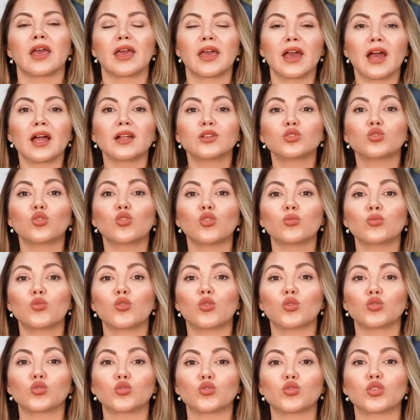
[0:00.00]
Eğer doğum
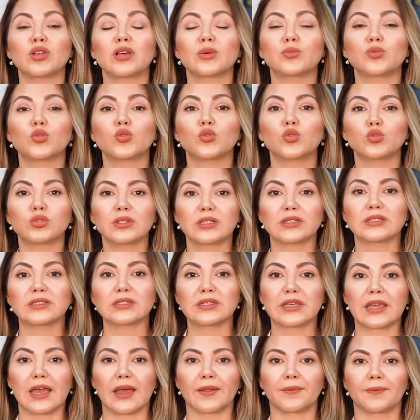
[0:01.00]
kontrol hapı
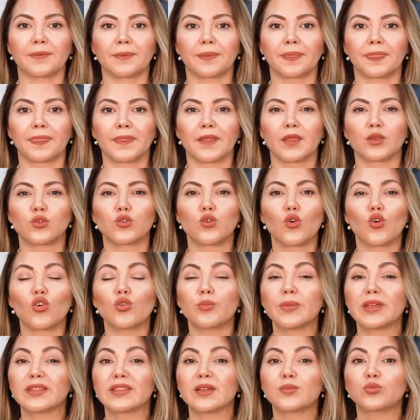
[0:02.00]
kullanırken
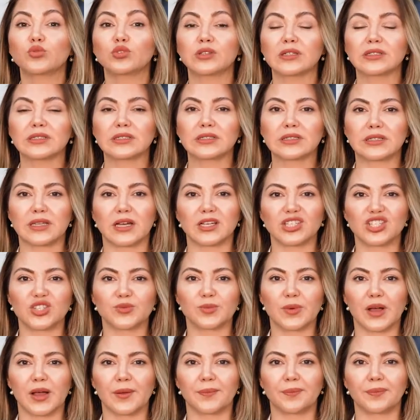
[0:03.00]
görmede
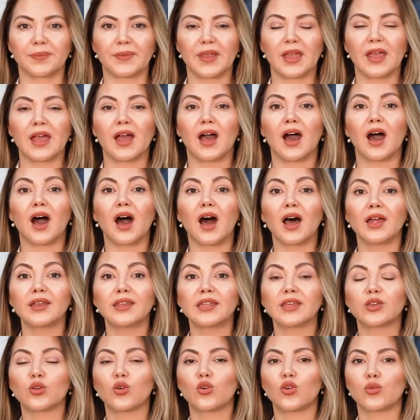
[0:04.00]
bulanıklaşma,
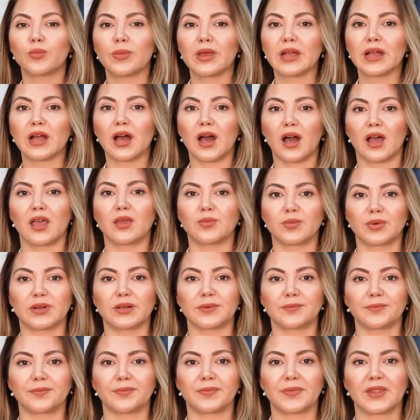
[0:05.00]
ani görme kaybı,
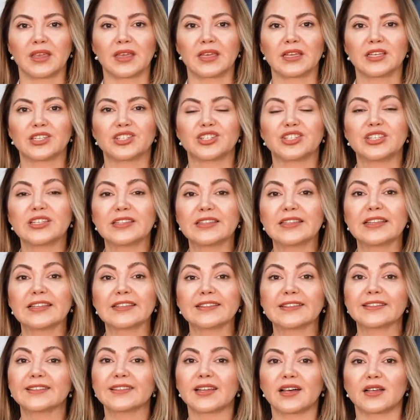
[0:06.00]

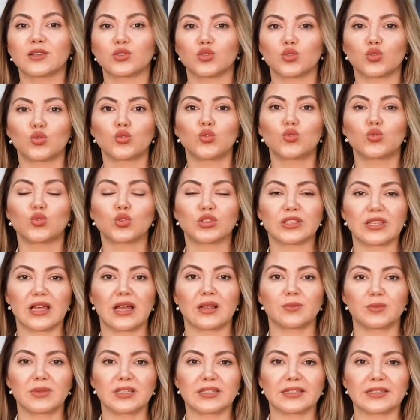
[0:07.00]
şiddetli tansiyon
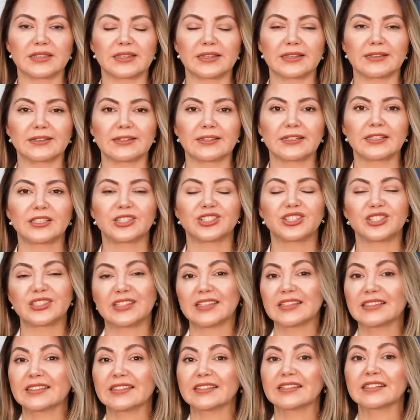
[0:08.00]
yükselmesi,
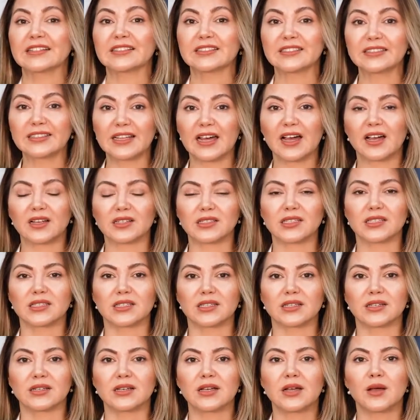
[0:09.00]
şiddetli karın
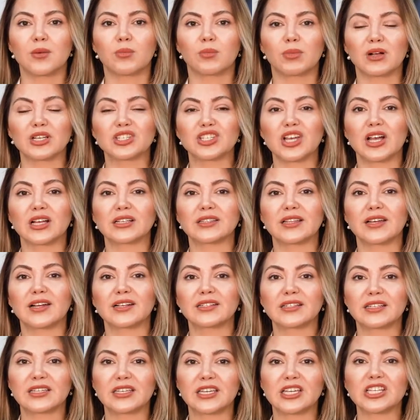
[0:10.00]
ağrısı,
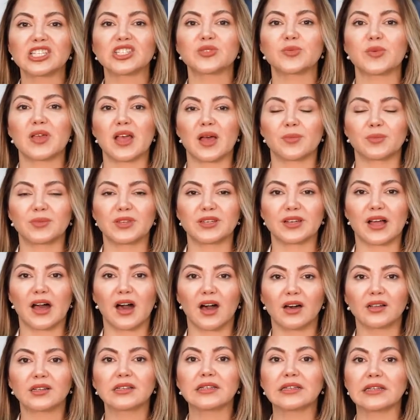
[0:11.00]
bacaklarda geçmeyen bir
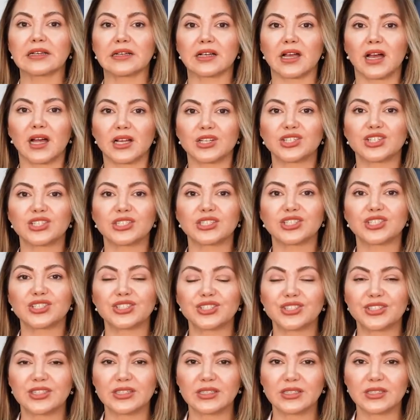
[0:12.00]
ağrıyla
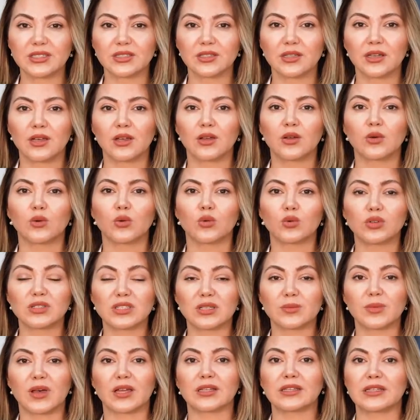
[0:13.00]
karşılaşırsanız o
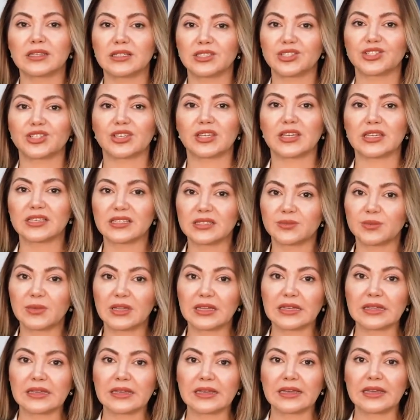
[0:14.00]
zaman ilacı
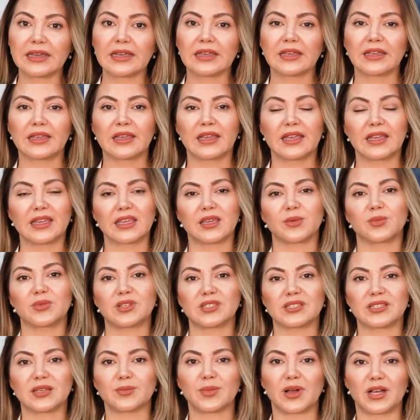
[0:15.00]
kesmeli,
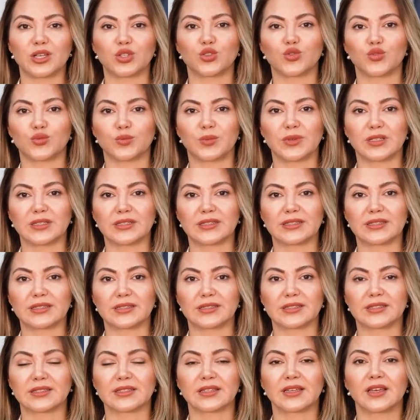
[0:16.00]
hekiminize
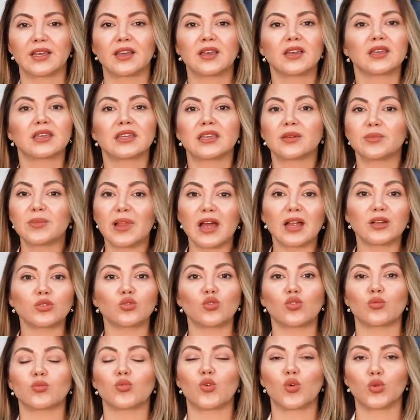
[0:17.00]
başvurmalısınız. Kimler
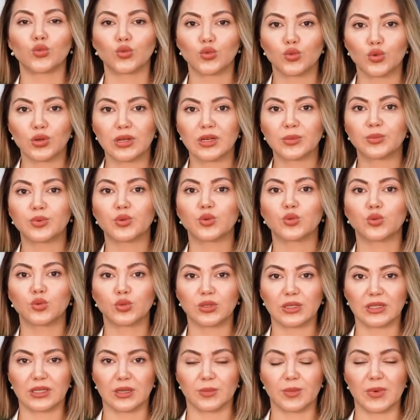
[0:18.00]
doğum kontrol hapı
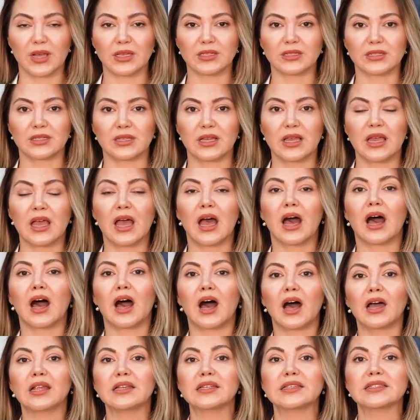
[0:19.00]
kullanamaz?
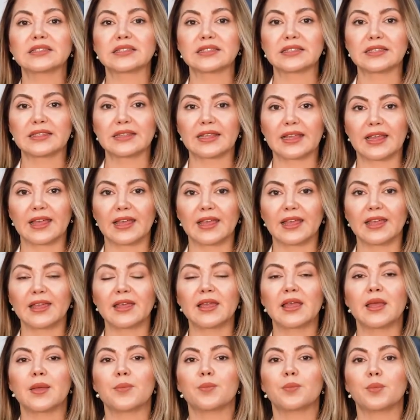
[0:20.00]
Ailesinde
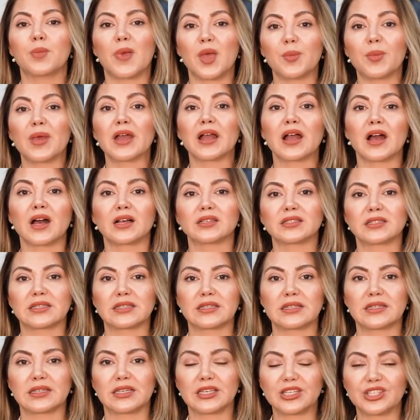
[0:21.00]
meme
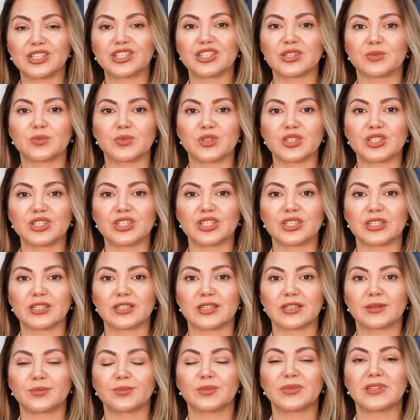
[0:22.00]
kanseri geçirmiş
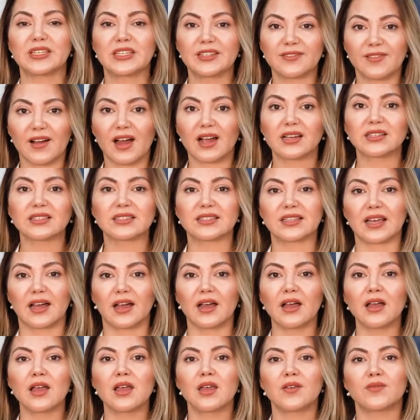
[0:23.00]
biri
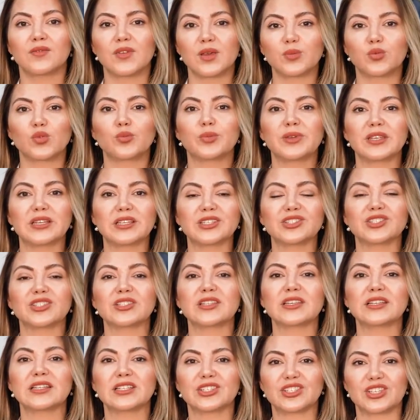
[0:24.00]
varsa ve bu birinci
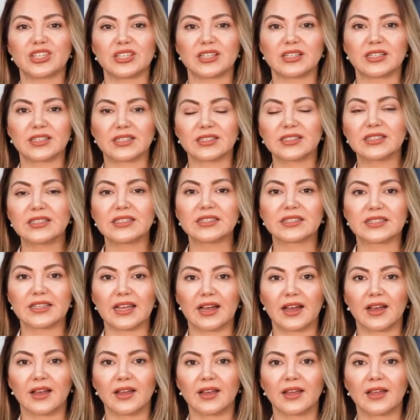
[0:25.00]
derece
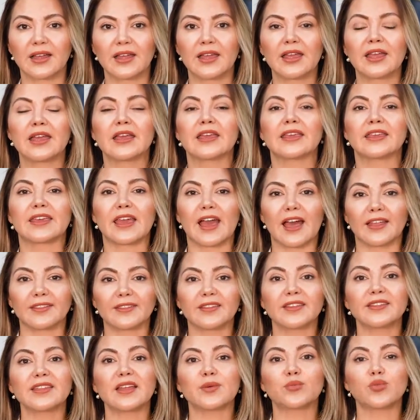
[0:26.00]
yakınıysa,
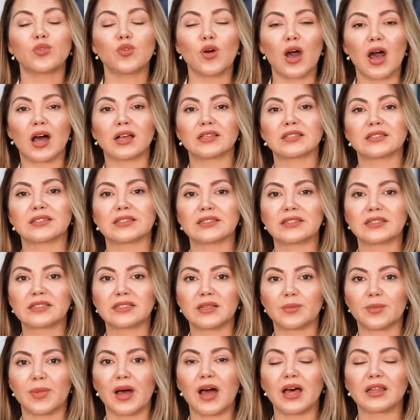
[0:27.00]
kendi de bu
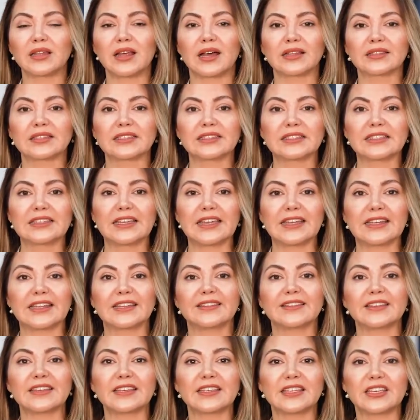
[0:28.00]
hastalıkla bağlantılı
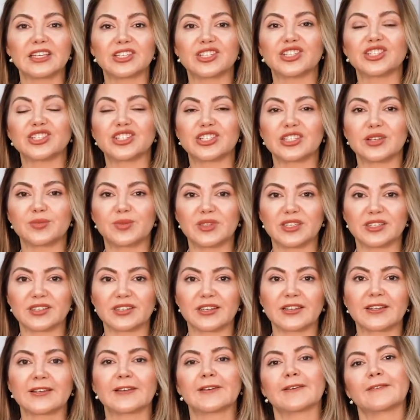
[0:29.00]
genetik geçişli
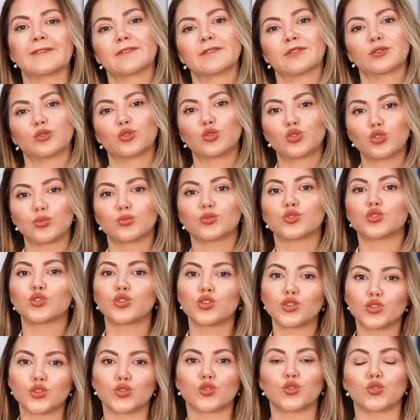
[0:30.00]
bir durum
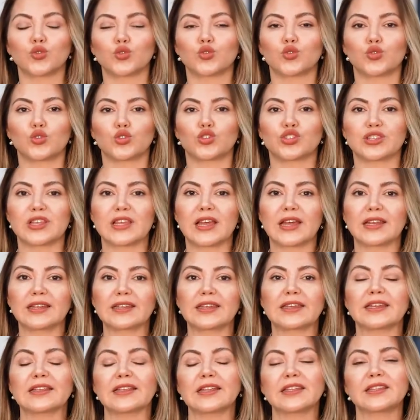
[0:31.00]
söz konusuysa, yani
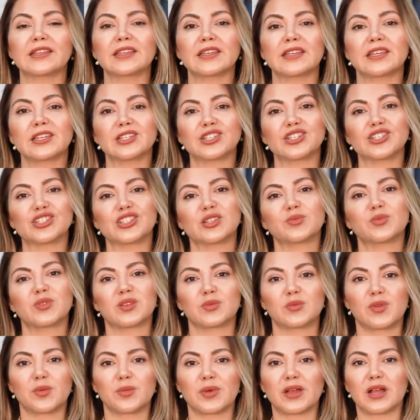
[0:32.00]
genetik geçişli bir
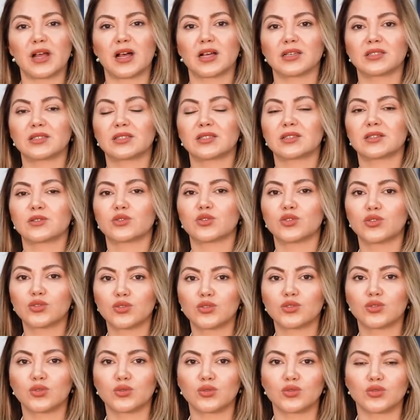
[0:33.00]
meme kanseri
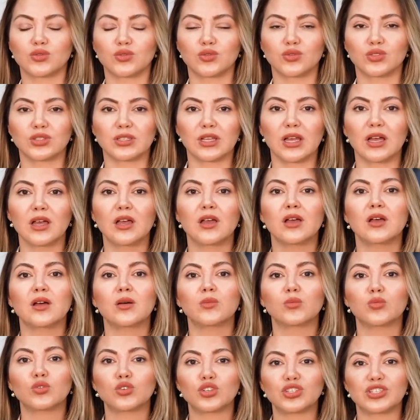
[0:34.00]
söz konusuysa
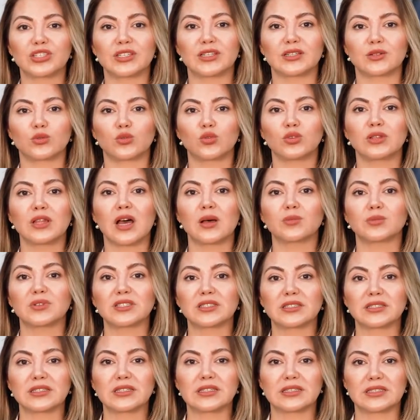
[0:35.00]
bu kişilerin
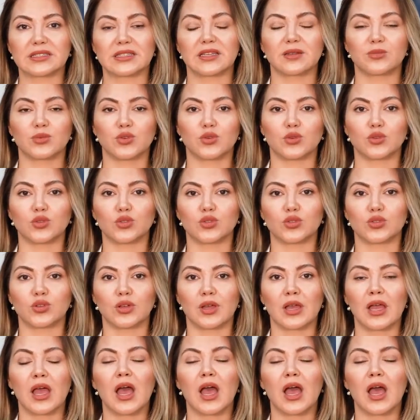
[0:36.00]
kullanmasını istemiyoruz.